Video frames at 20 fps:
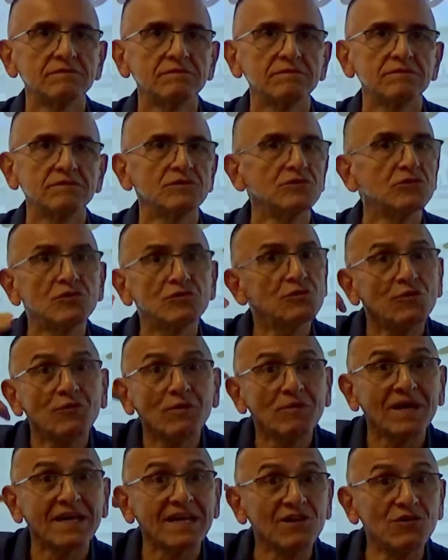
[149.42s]
No, no, no me
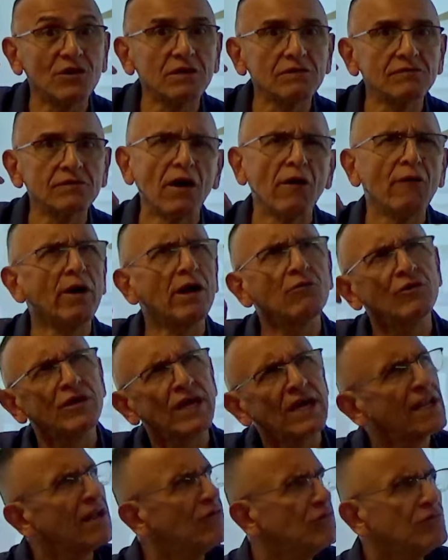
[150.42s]
imagino que dice, voy
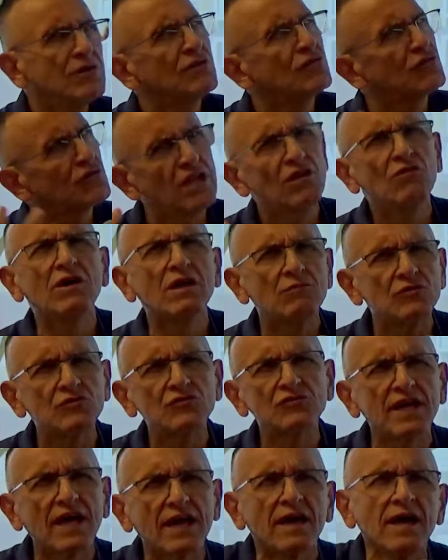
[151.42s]
a agarrar un nuevo estilo de
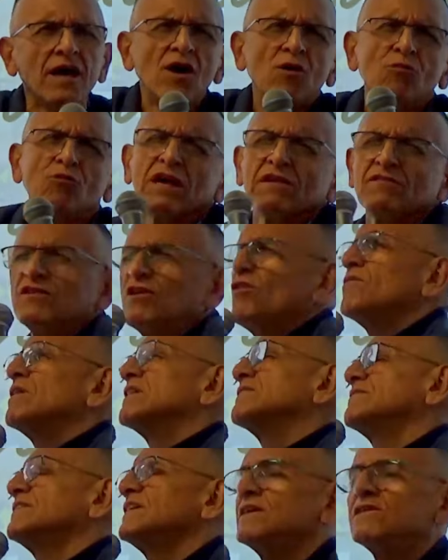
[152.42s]
almorzar, voy a hacerlo
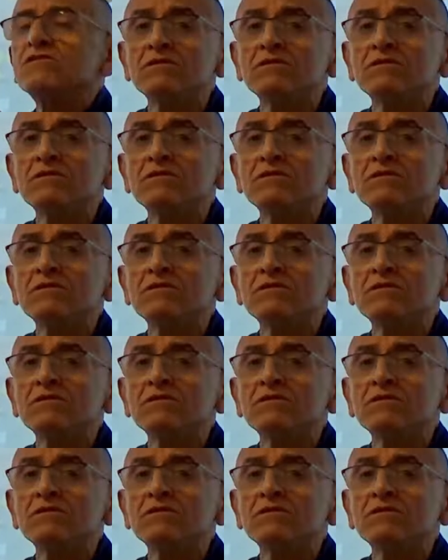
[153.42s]
así.